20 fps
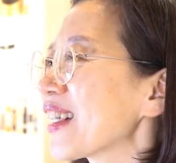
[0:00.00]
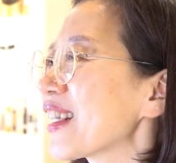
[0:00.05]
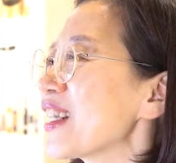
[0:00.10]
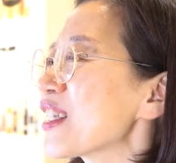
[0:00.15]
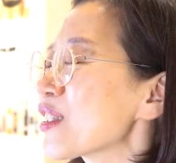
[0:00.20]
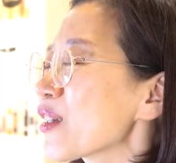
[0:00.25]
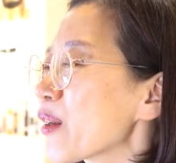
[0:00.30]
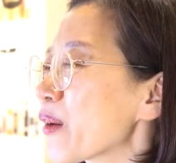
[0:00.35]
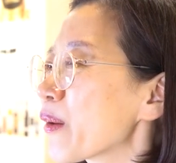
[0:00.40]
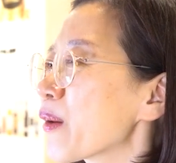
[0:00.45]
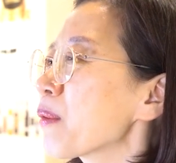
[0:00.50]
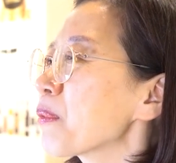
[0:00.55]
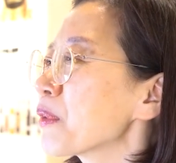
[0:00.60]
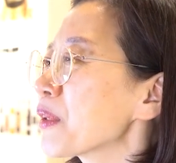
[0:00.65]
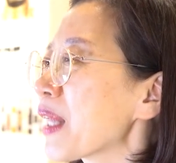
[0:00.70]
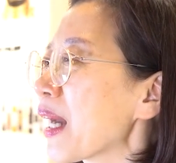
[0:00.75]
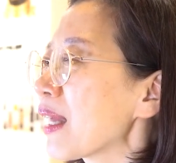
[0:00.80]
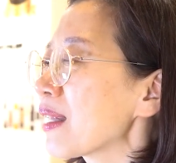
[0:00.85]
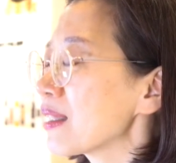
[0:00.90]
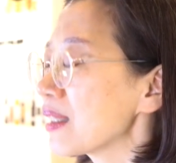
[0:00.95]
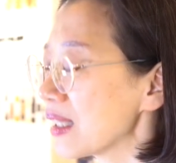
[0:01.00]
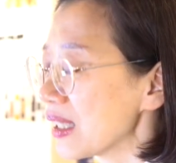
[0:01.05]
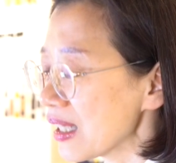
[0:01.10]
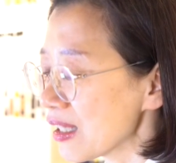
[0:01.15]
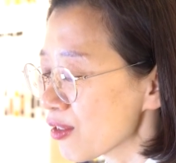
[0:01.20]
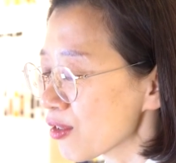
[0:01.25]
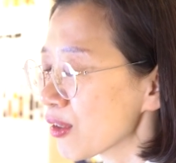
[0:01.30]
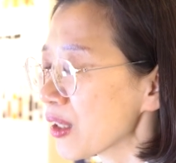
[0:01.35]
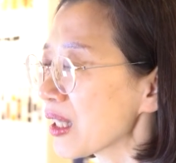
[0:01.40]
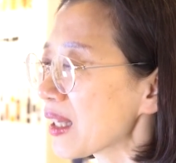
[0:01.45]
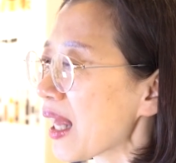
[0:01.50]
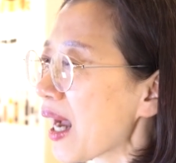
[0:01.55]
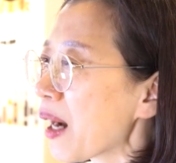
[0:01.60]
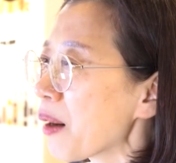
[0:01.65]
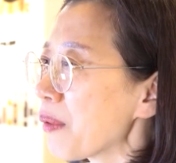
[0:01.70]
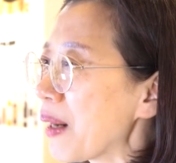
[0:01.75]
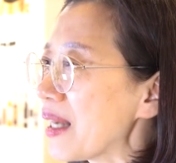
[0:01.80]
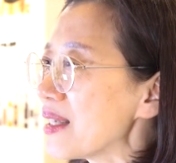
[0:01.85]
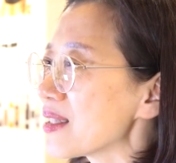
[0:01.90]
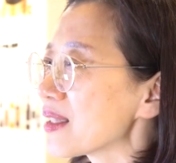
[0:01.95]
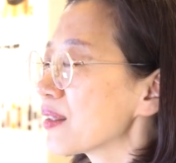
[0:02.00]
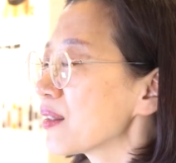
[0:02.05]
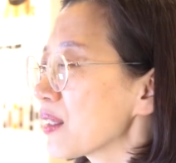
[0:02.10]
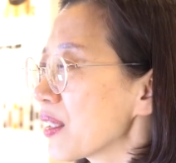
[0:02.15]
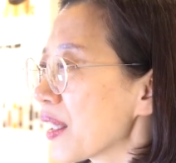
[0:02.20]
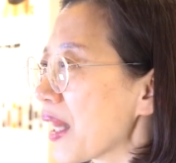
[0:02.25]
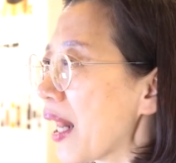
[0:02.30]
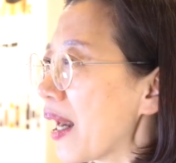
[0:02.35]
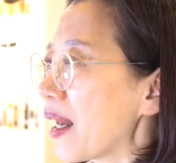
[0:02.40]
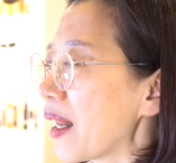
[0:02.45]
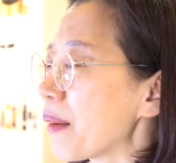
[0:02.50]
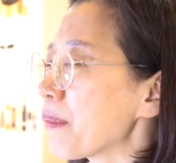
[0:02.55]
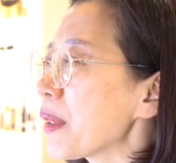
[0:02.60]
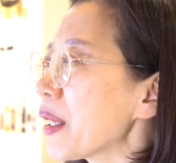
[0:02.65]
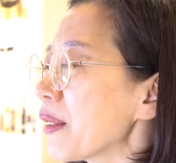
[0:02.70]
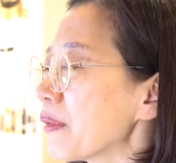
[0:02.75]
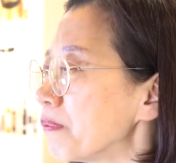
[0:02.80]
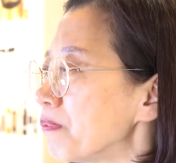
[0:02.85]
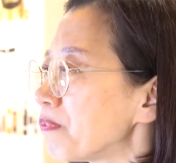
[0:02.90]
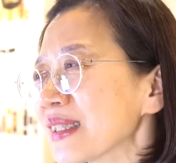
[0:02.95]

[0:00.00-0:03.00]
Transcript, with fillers: 그래서 여러분 한 이 술이 다 완성이 되려면